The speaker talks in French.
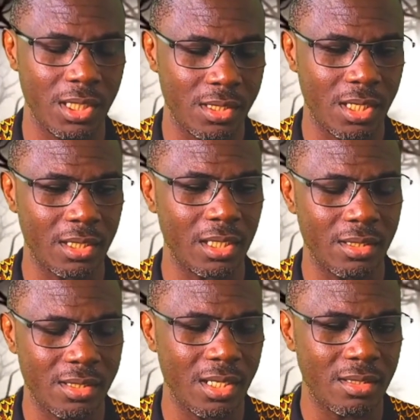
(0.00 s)
Et
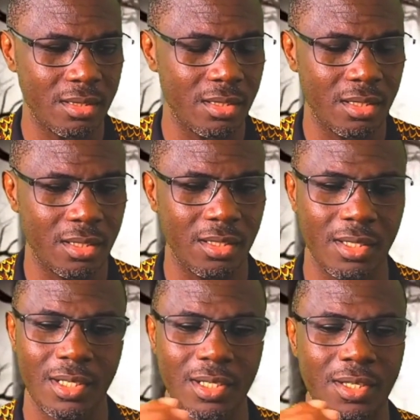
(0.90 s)
cette, cette, euh,
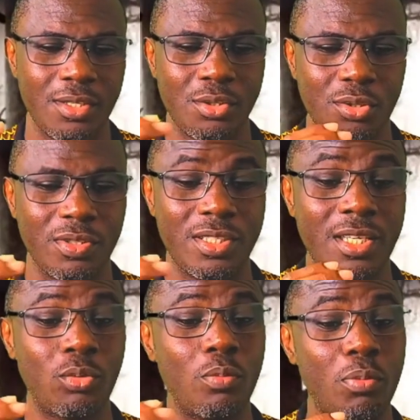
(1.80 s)
je vais
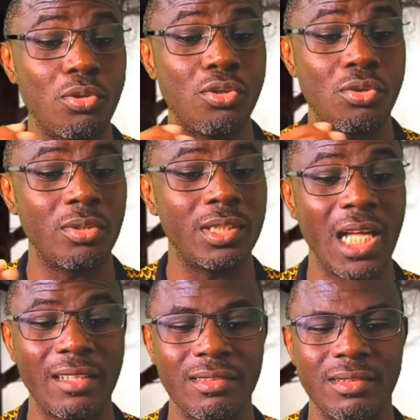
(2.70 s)
dire, cette opposition
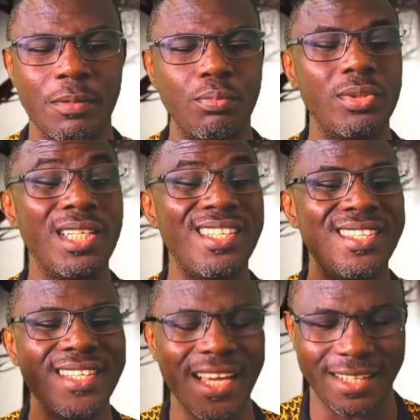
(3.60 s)
date depuis des
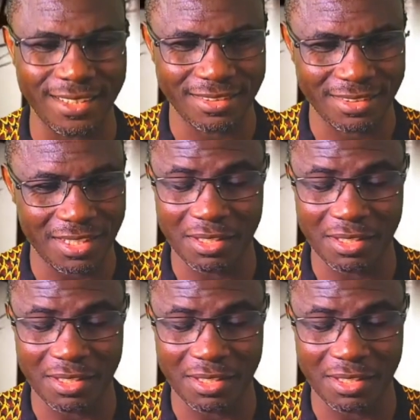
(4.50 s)
siècles.